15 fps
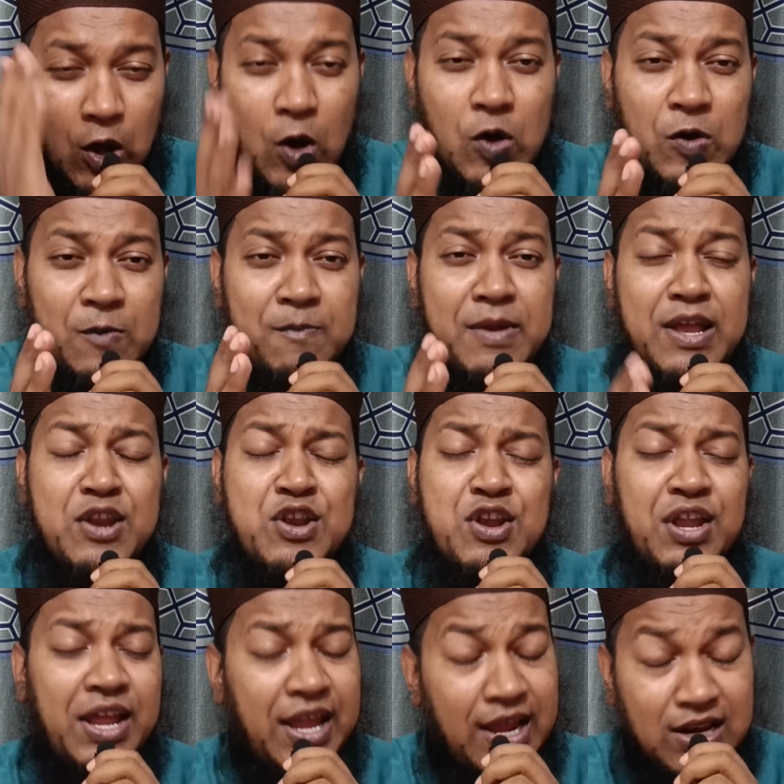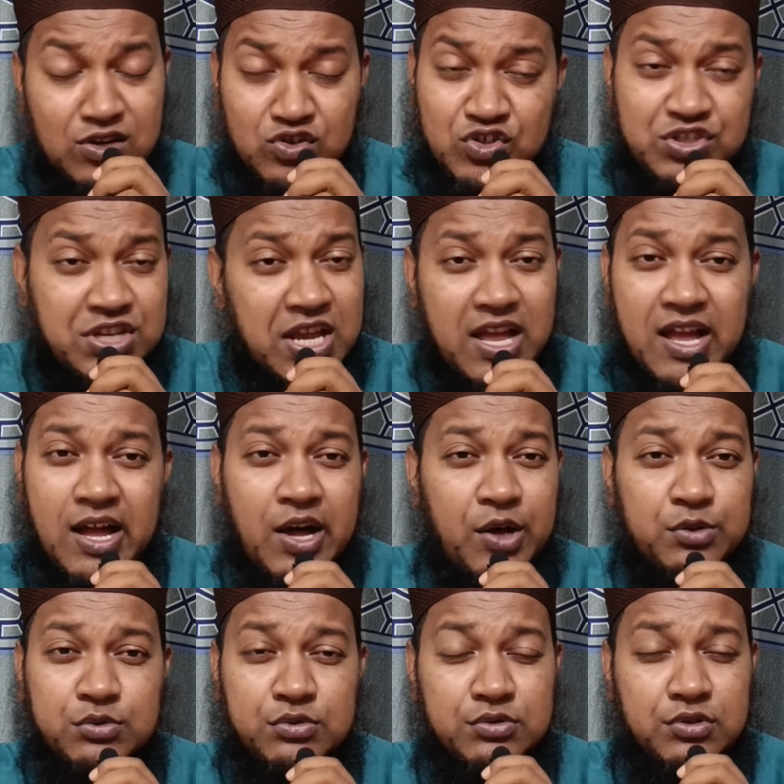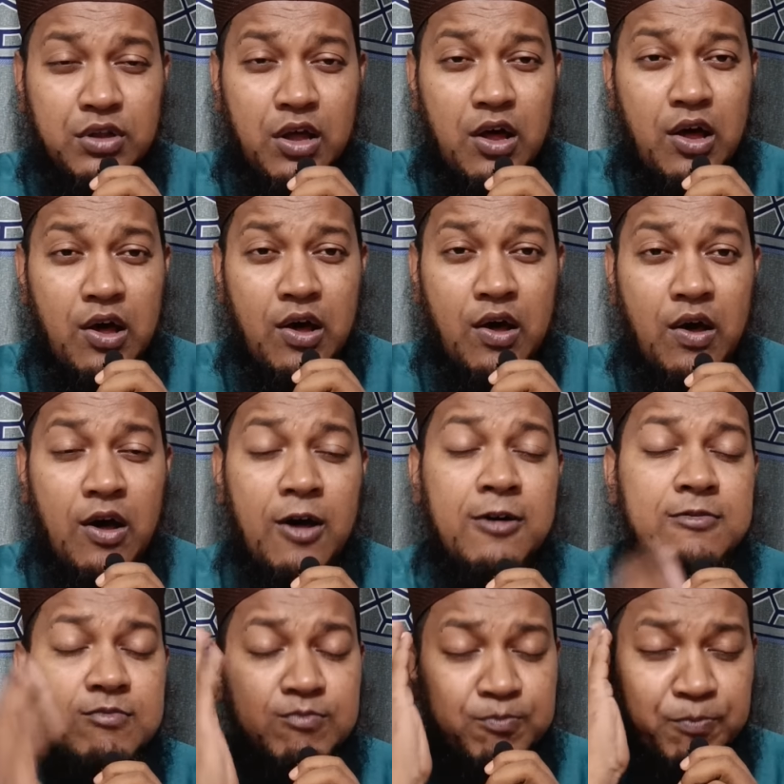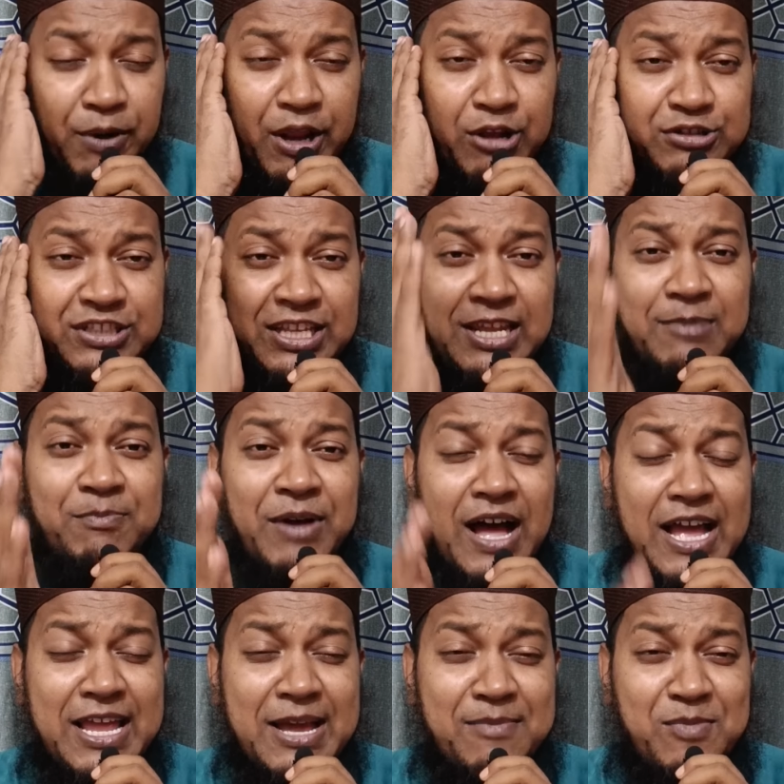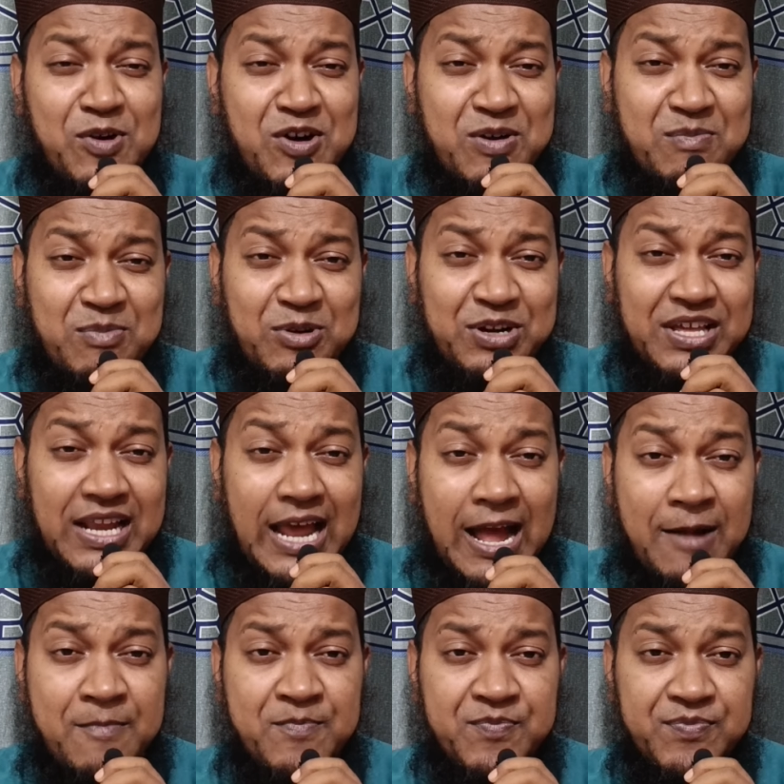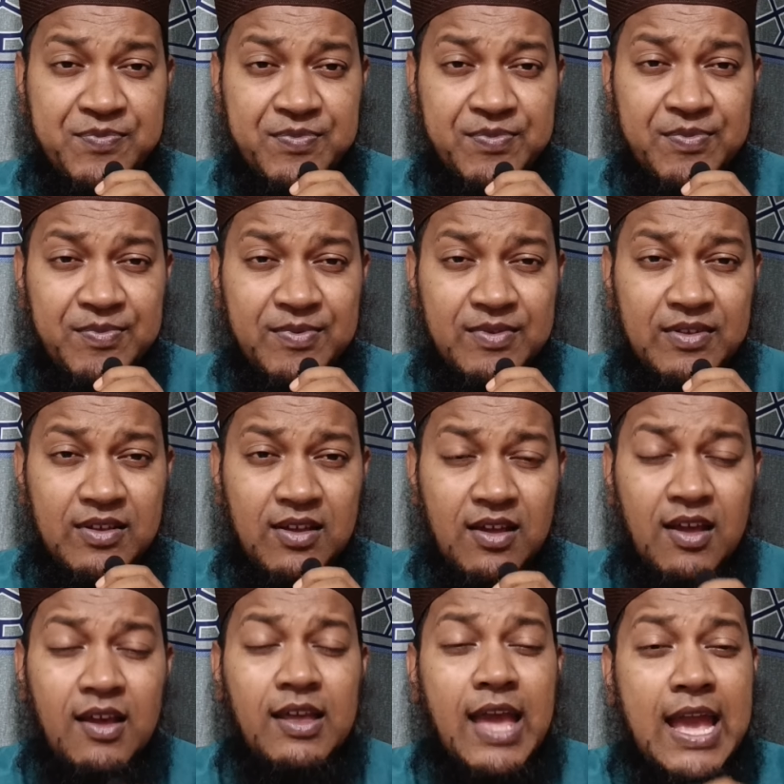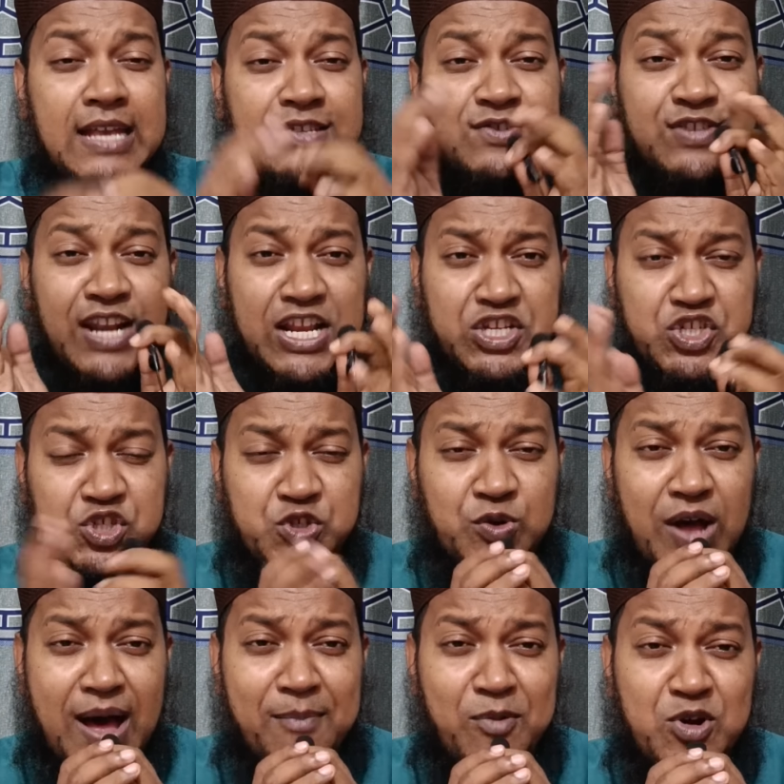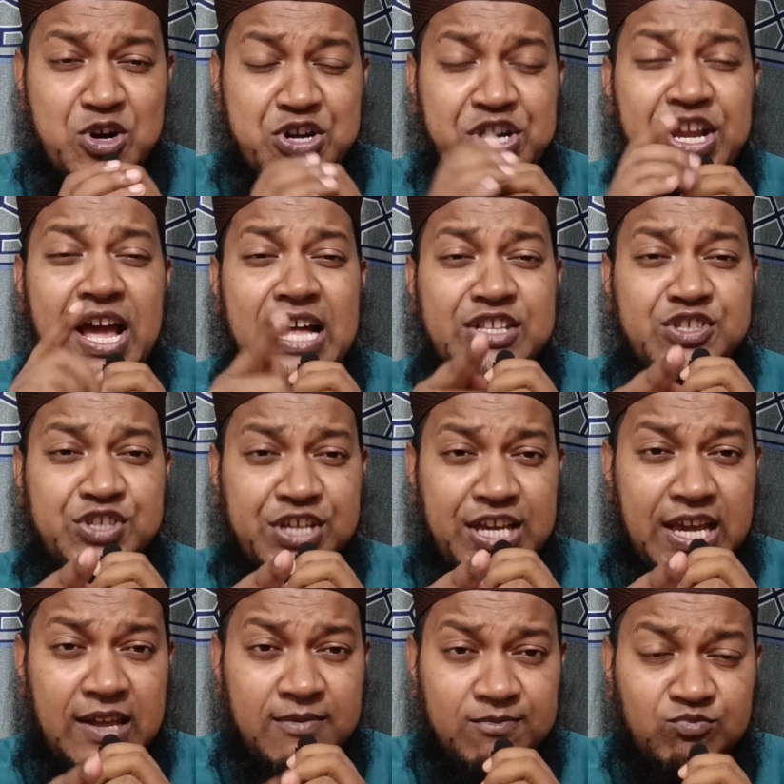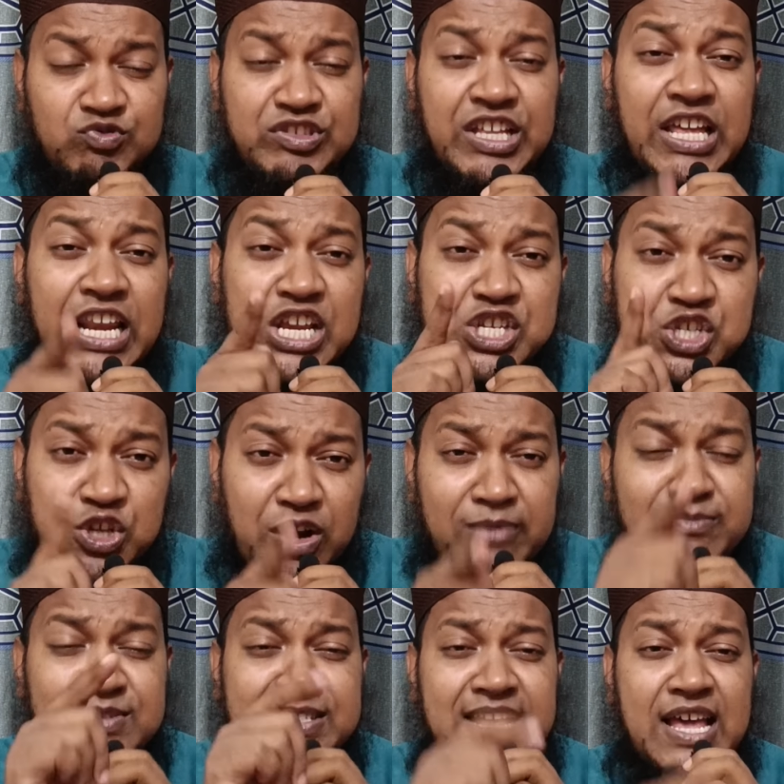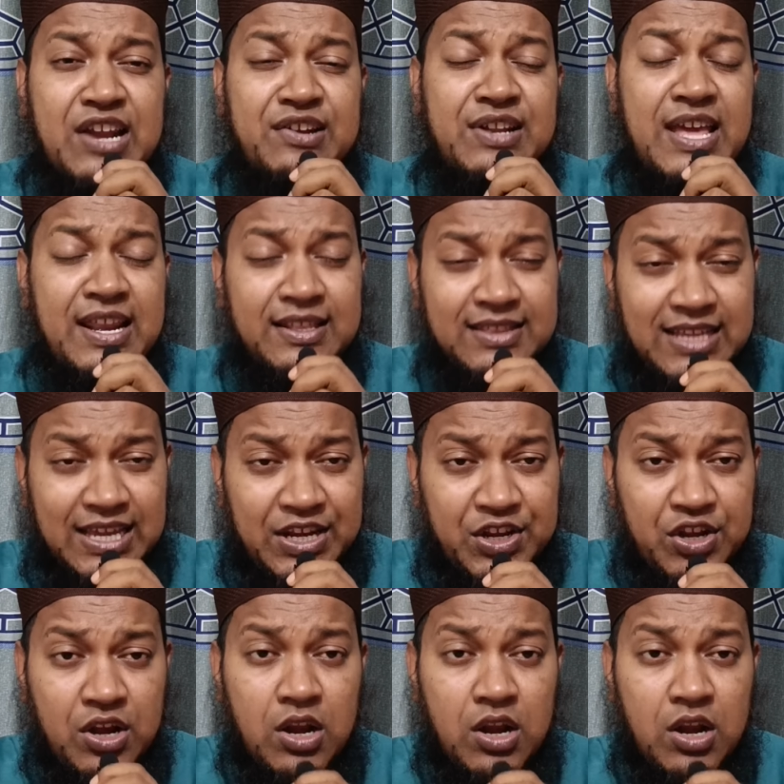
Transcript: করবেন ইনশা আল্লাহ প্রিয় দিনী ভাই এবং বোনেরা এই শ্রেষ্ঠ আমলটি আজ কি তিরিশ রমজানের দিন